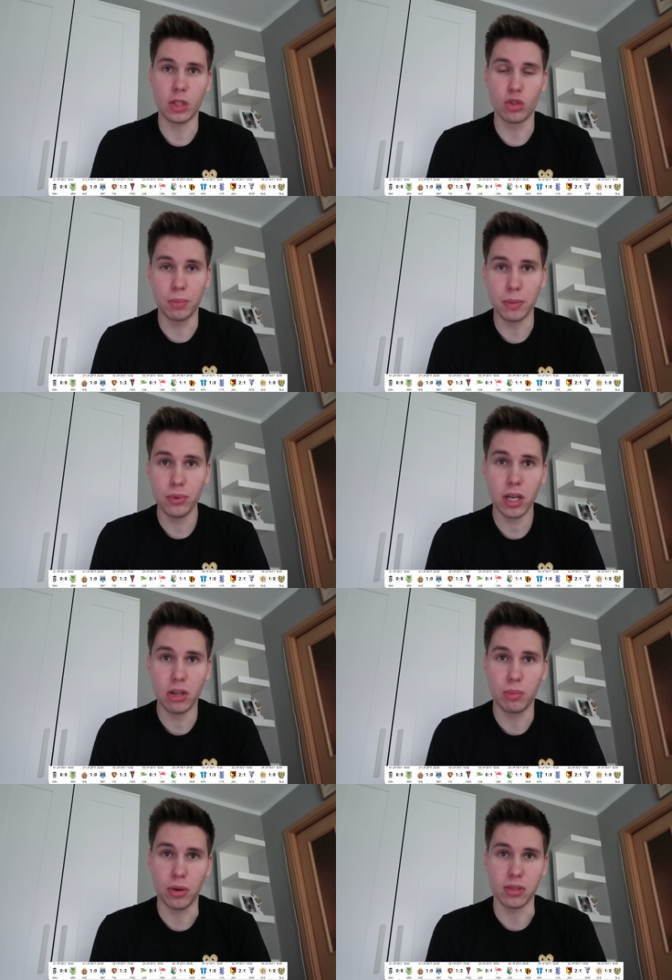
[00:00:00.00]
Super
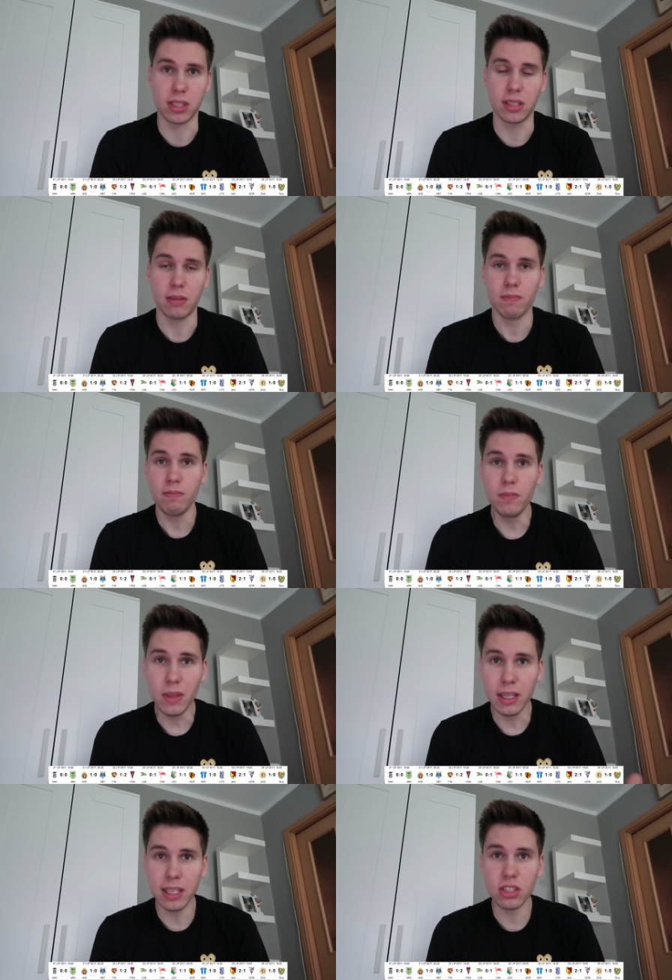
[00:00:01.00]
Pucharu Polski.
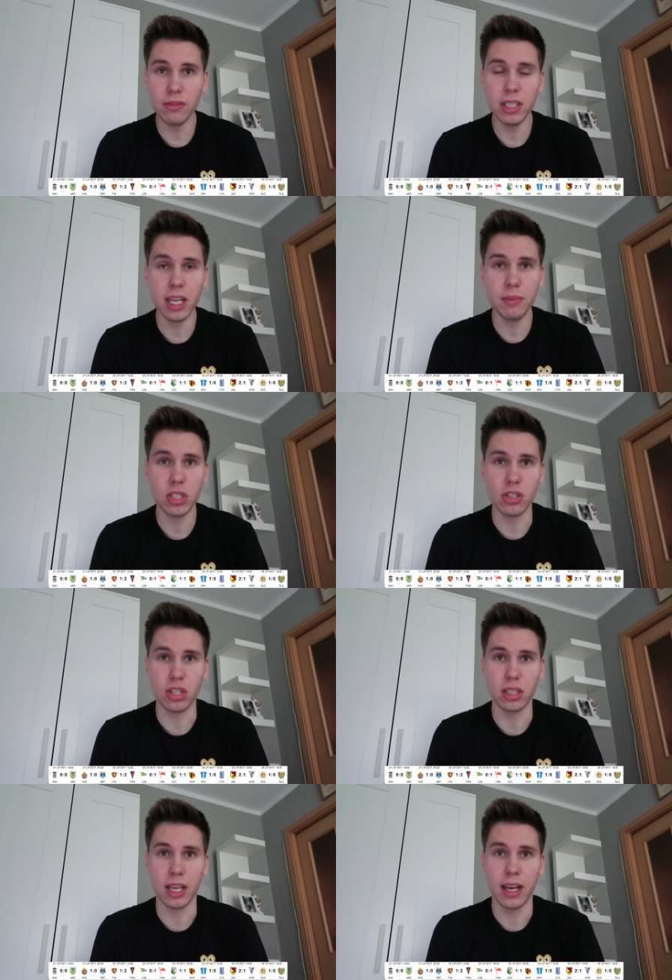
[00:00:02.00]
Także wydaje mi się,
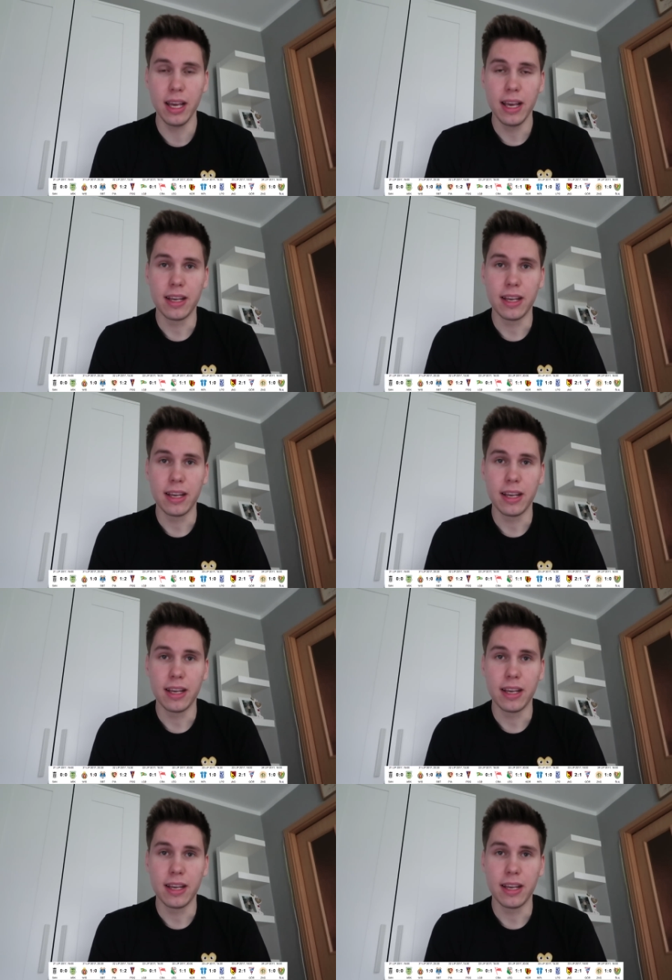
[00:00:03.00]
że te,